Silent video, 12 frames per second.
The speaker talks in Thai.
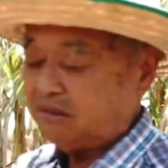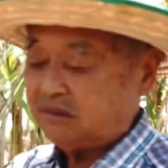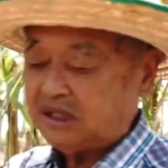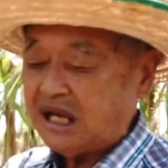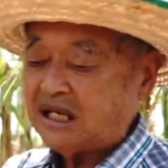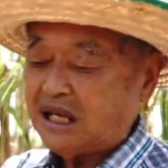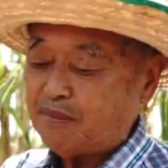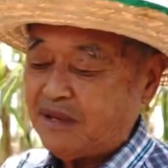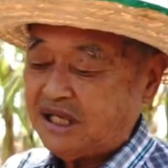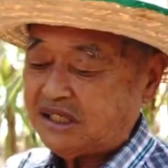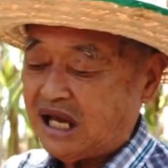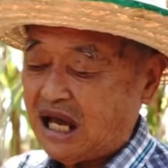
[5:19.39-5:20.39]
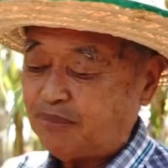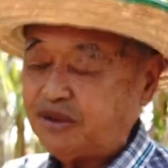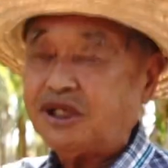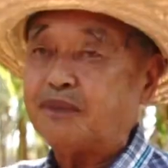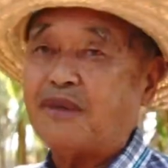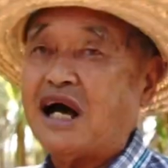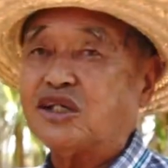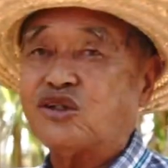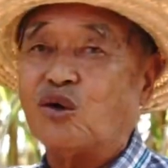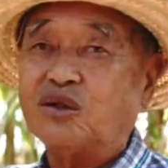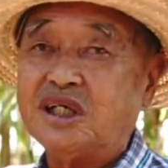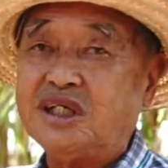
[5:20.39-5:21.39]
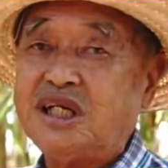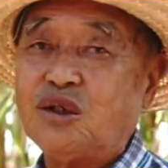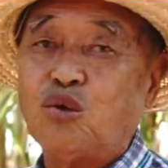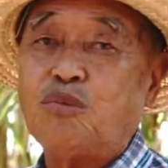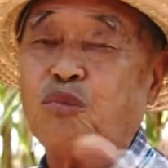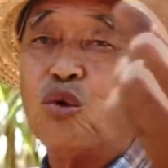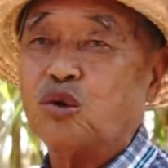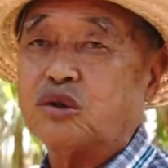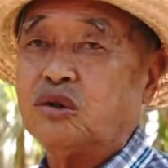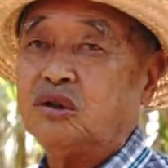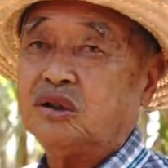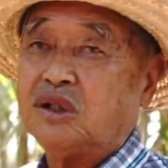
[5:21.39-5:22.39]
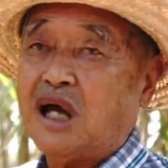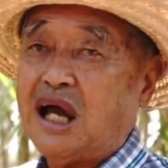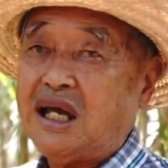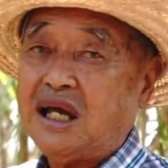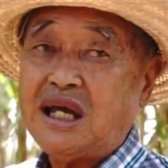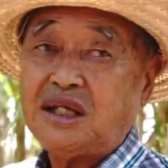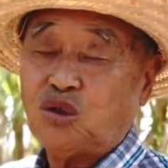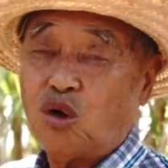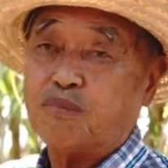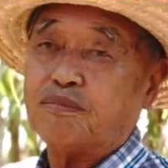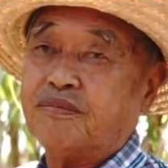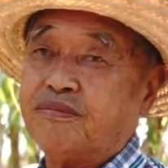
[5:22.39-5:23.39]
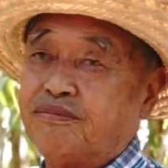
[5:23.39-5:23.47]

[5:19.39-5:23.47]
อนตั้งในเมษาพฤษภาสองเดือนนี้คุณปลูกให้ให้จบ